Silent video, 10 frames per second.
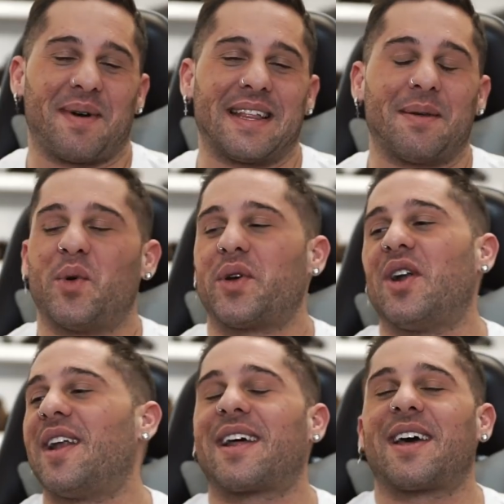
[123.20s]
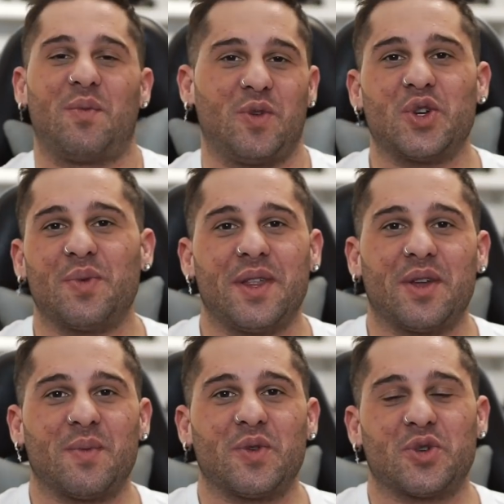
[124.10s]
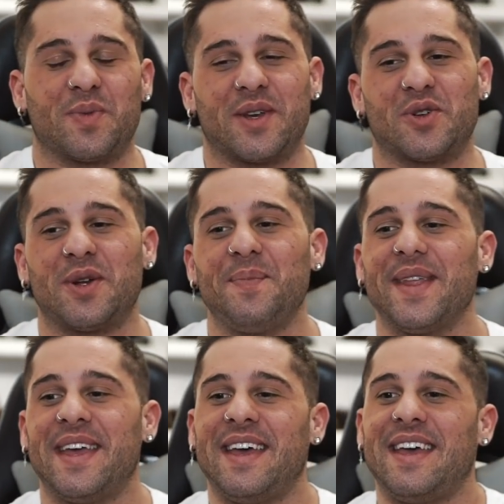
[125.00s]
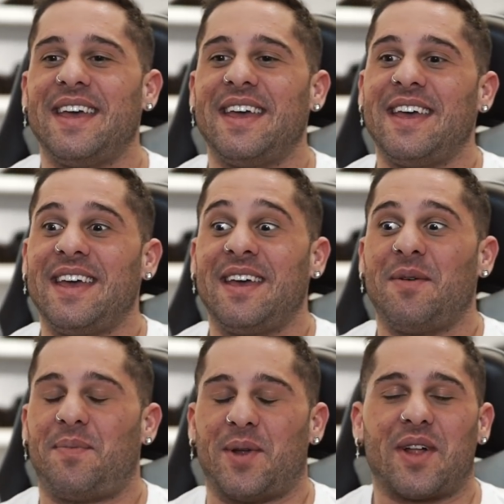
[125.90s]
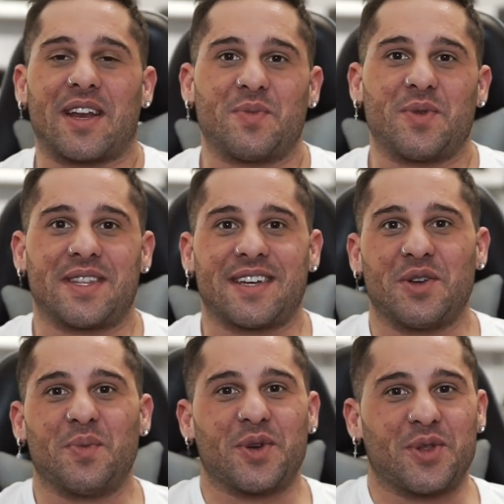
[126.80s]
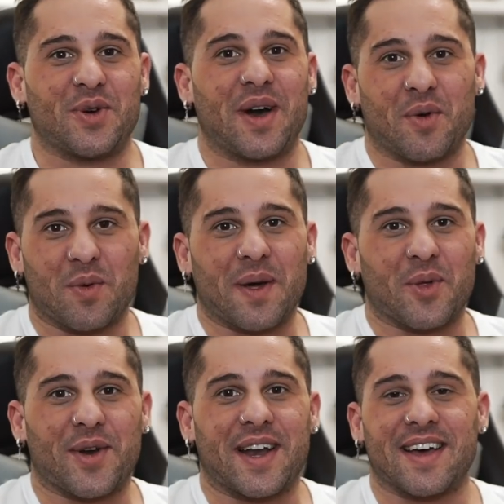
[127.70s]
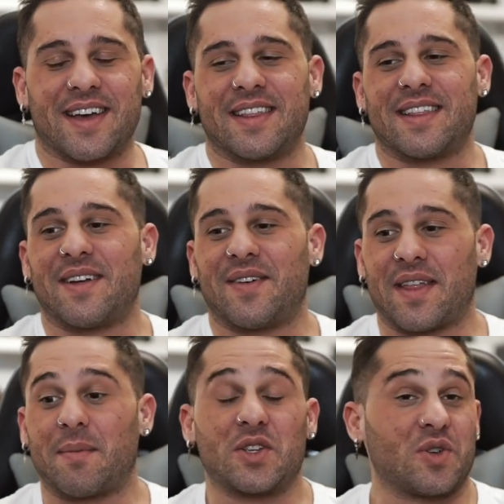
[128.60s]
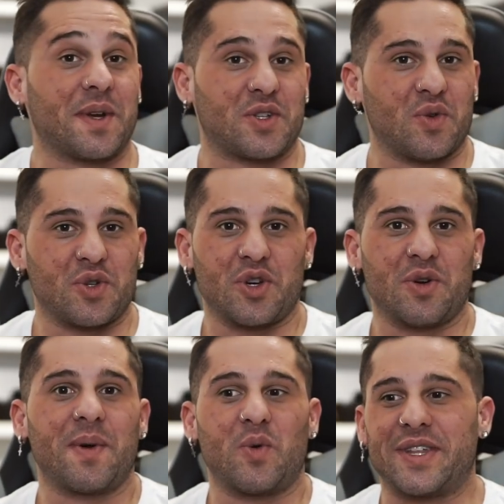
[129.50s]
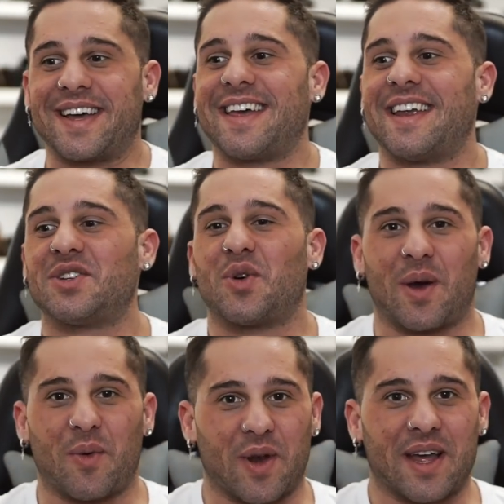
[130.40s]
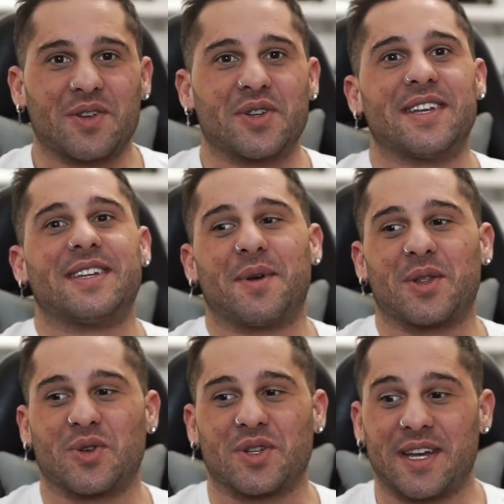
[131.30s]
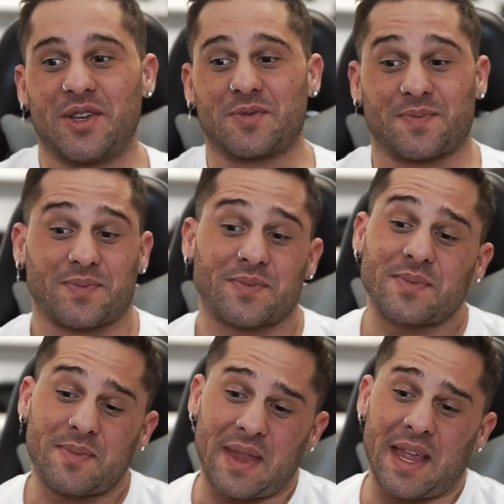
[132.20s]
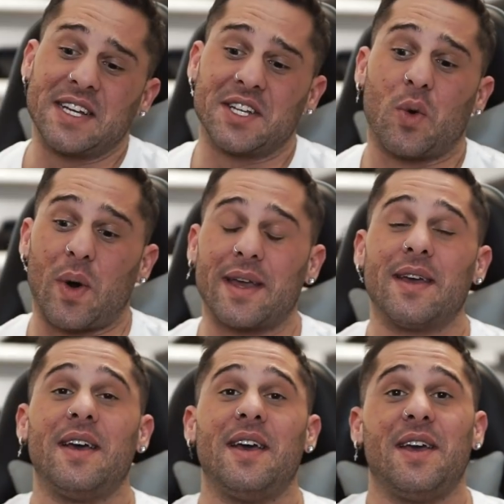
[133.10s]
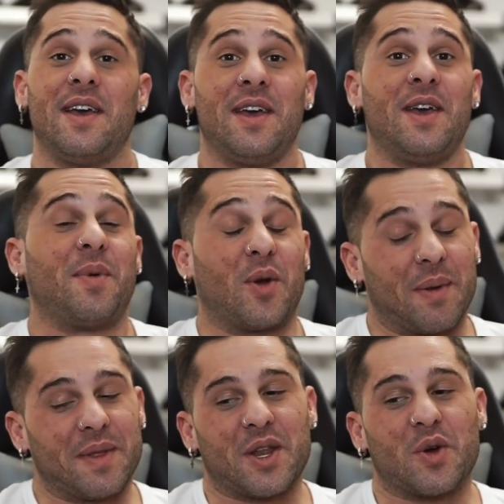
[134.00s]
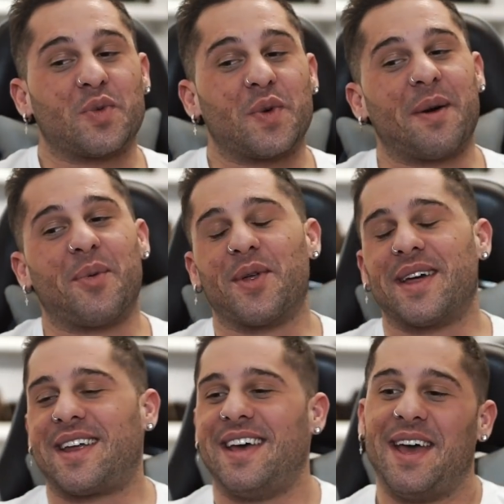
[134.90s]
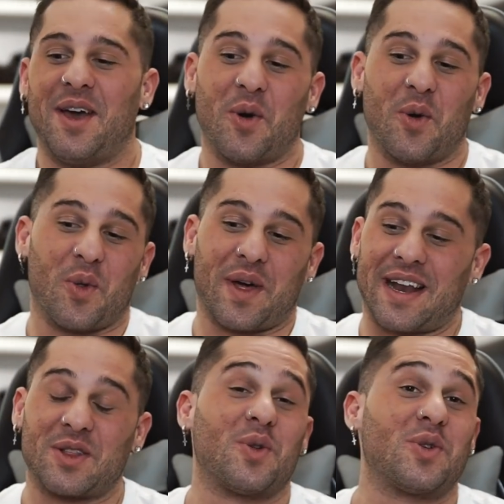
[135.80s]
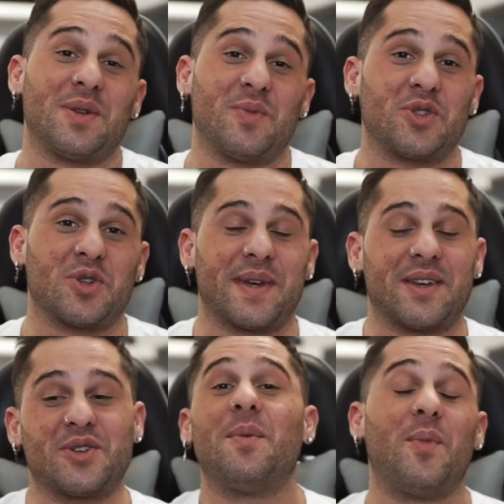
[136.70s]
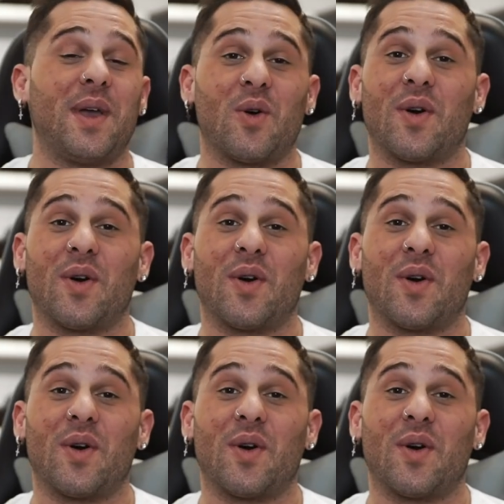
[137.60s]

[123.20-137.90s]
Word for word: ¿vale? Tampoco quiero alargar mucho el vídeo, ni mucho menos. Pero la respuesta ha sido un poquito abrumadora la gente, la verdad, macho, macho ilusión, me gusta que queráis colaborar, que os sentéis abiertos a ello. Ha sido guay, pero obviamente no os voy a poder juzgar a todos, ni mucho menos. Voy a